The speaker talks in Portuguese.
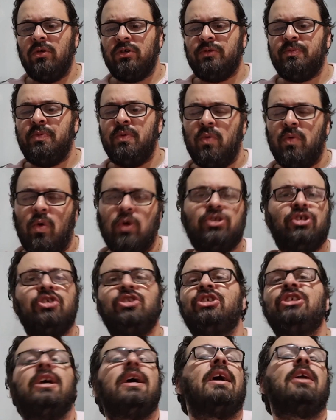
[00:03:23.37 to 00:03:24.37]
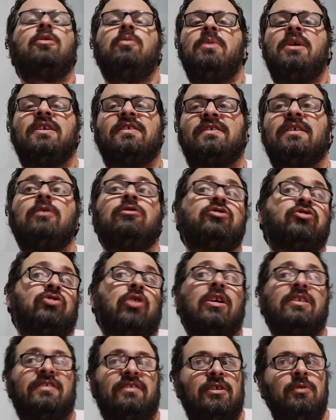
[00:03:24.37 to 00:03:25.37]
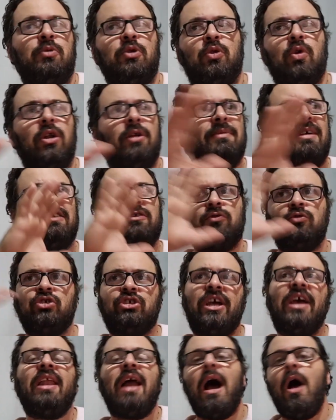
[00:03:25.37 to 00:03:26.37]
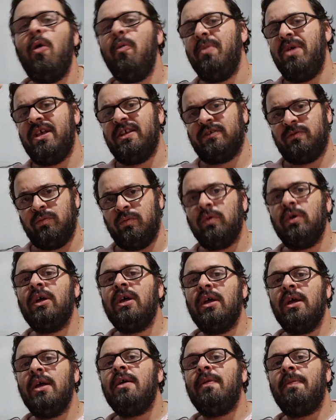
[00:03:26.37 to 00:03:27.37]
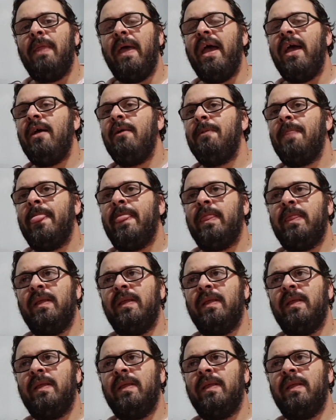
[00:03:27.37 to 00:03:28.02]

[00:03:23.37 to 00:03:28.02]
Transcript: tipo o cotidiano mesmo, não só distribuidora, mas no geral mesmo, né?